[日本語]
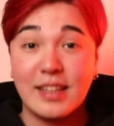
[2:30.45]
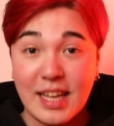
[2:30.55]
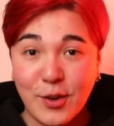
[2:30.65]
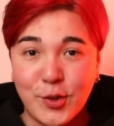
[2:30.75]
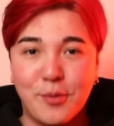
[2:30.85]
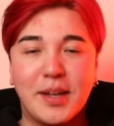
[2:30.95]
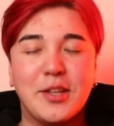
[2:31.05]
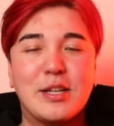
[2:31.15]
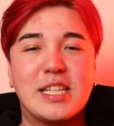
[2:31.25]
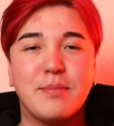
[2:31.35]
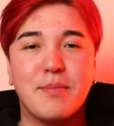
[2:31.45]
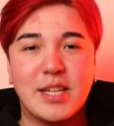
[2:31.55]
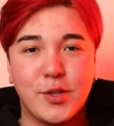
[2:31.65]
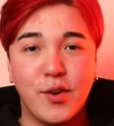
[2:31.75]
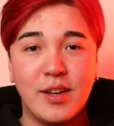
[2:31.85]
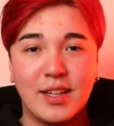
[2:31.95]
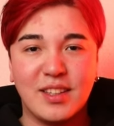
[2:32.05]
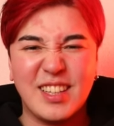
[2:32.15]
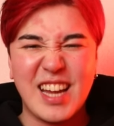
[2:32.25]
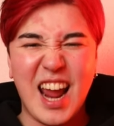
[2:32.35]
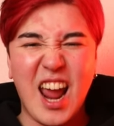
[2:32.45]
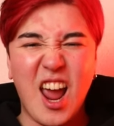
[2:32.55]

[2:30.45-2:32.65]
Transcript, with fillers: 猫の真似をしてみましょう。にゃ